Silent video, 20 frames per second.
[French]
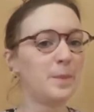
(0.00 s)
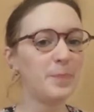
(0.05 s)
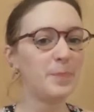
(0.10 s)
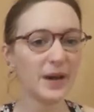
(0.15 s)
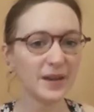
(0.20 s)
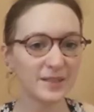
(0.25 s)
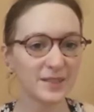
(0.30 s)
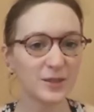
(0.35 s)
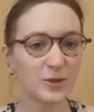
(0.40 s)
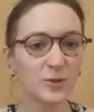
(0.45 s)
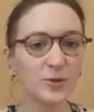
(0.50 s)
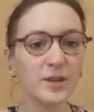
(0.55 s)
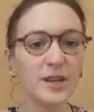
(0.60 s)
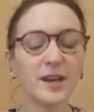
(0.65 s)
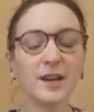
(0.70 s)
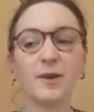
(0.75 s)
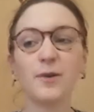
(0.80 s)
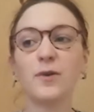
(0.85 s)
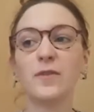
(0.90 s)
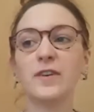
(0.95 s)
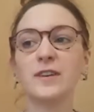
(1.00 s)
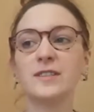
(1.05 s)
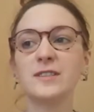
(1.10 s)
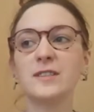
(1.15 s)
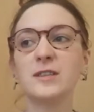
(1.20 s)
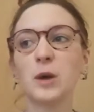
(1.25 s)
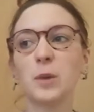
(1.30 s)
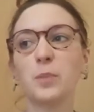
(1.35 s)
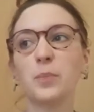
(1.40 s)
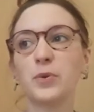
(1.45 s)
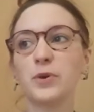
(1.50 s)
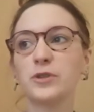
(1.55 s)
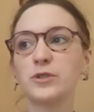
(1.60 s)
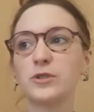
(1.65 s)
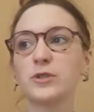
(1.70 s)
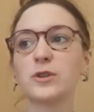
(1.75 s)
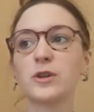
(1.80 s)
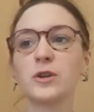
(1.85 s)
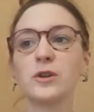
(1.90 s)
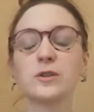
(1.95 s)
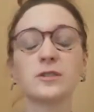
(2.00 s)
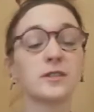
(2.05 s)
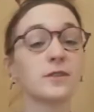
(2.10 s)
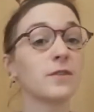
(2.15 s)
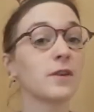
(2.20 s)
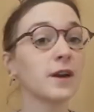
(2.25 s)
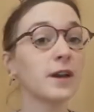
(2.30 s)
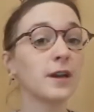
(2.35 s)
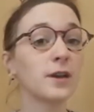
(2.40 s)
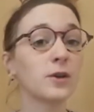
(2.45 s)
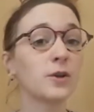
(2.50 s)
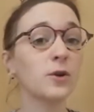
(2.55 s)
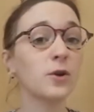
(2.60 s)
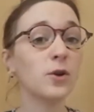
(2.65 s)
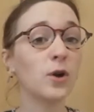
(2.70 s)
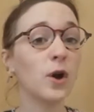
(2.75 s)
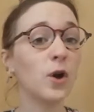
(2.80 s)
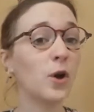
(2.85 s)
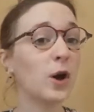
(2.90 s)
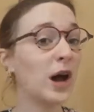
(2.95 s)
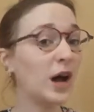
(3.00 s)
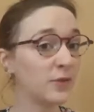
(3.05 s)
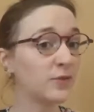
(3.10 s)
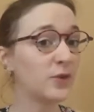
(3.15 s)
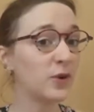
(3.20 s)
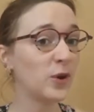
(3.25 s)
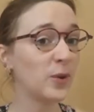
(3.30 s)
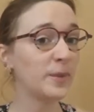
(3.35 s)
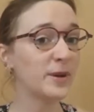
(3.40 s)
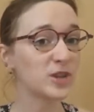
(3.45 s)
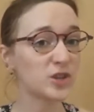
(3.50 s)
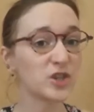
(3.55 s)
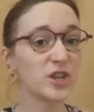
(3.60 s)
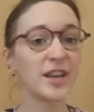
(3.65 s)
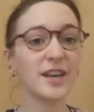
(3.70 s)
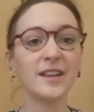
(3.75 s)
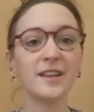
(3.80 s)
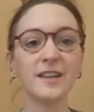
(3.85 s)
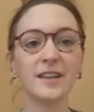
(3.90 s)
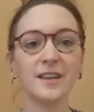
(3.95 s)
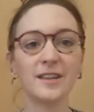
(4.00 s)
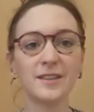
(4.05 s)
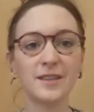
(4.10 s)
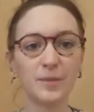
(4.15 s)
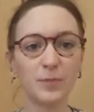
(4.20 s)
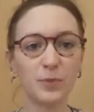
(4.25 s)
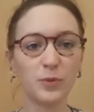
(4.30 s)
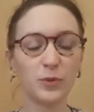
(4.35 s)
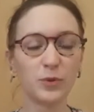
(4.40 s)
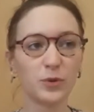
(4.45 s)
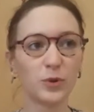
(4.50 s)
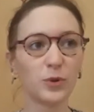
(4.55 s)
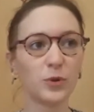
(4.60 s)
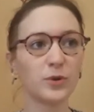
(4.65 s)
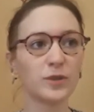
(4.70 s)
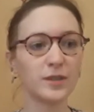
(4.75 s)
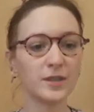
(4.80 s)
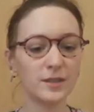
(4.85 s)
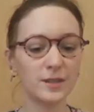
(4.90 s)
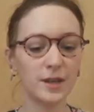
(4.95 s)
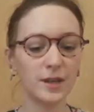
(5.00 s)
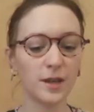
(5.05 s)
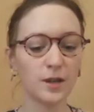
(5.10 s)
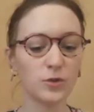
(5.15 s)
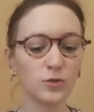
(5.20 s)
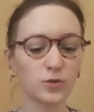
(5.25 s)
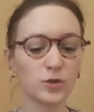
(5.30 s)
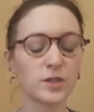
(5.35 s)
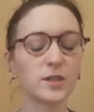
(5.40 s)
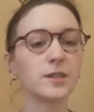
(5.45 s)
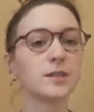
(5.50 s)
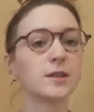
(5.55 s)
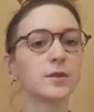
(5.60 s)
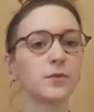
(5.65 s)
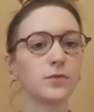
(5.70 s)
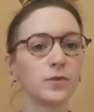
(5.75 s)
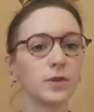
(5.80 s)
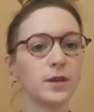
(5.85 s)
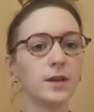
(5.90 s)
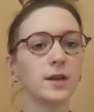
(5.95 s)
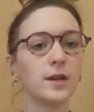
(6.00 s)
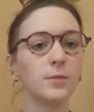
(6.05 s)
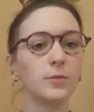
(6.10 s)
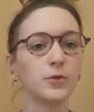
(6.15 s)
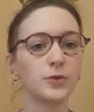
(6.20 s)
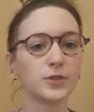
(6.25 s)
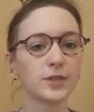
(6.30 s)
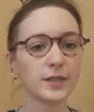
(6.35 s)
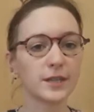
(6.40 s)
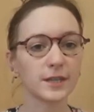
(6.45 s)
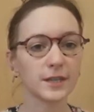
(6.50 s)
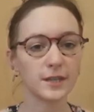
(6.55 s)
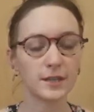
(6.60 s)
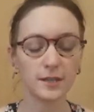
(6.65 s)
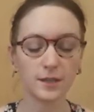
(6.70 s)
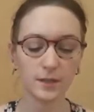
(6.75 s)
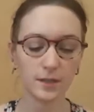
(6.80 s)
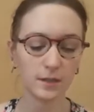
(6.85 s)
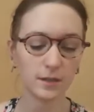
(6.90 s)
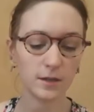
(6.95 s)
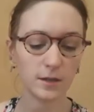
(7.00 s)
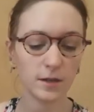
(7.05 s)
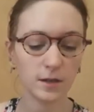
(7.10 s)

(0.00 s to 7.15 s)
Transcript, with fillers: particulière, on va dire, puisque c'est vrai que euh, avant ma chaîne était plutôt dédiée à tout ce qui était film, série